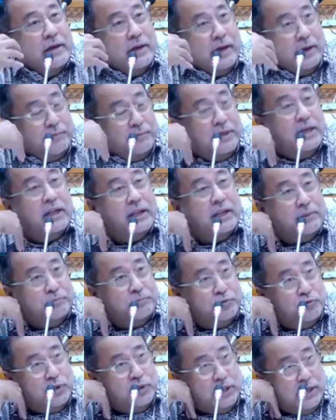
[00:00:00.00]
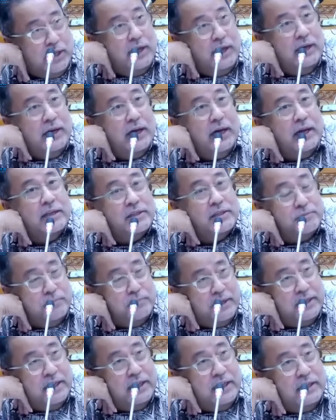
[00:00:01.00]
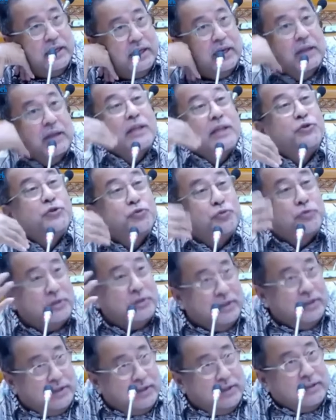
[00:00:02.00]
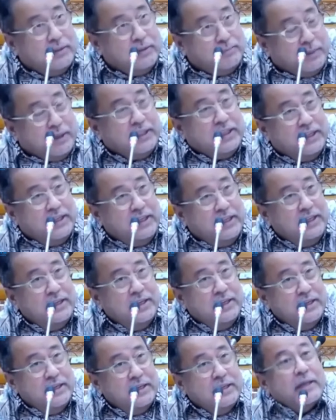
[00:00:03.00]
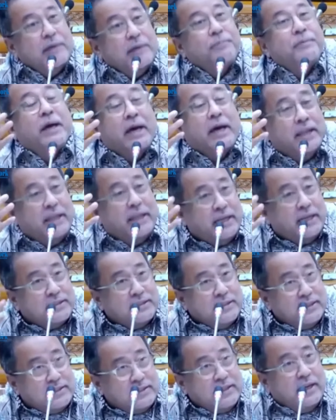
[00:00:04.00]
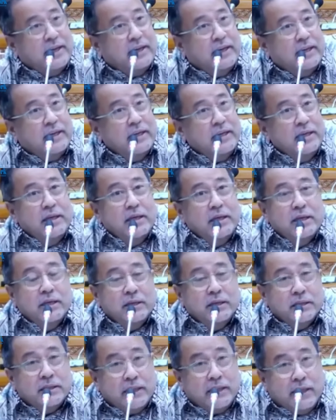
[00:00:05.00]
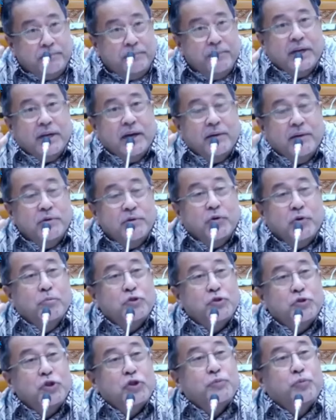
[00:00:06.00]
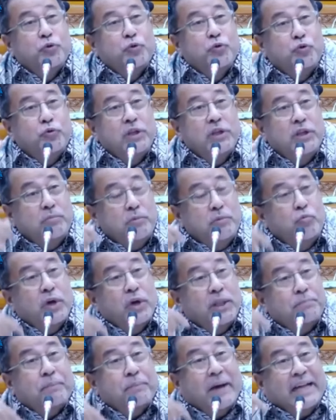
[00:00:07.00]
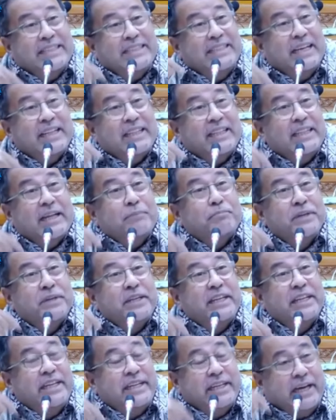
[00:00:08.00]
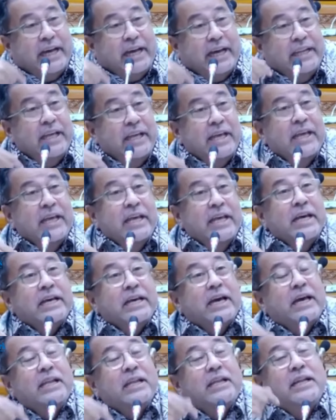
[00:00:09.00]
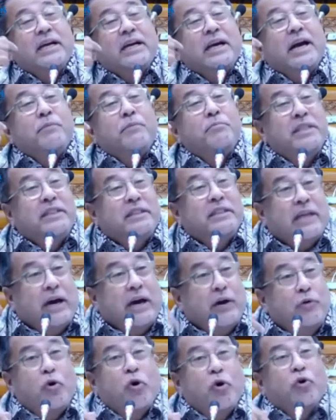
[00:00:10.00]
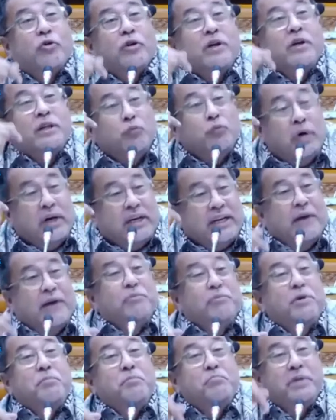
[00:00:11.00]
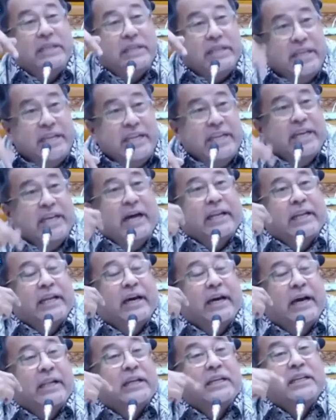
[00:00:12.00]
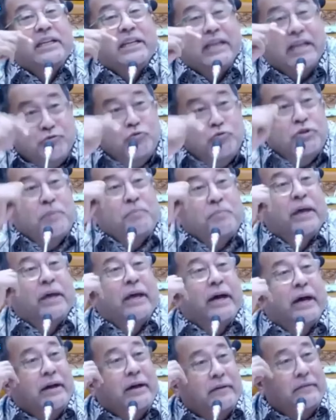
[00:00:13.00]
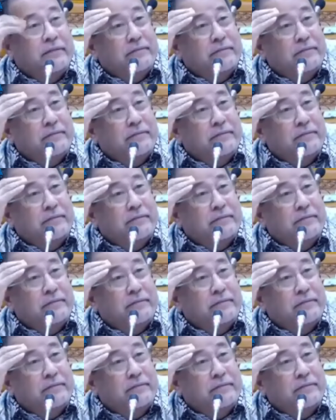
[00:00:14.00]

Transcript: Kami alhamdulillah ada sebagian yang lanjut di tempat ini, tapi ada yang selesai. Tapi kami Komisi 10 ini membuat panja tentang pendidikan karena kami tahu orang tua kami mendidik anak-anak dengan susah payah.